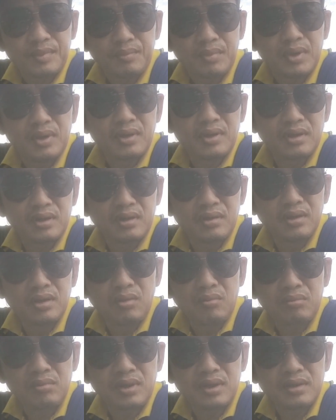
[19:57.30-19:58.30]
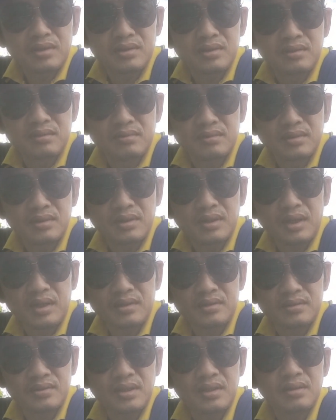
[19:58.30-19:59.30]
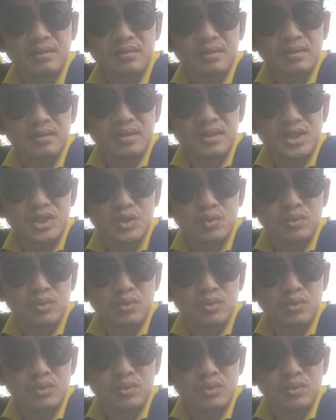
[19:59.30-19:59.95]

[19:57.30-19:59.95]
mình là người cũng là là rất là thích đi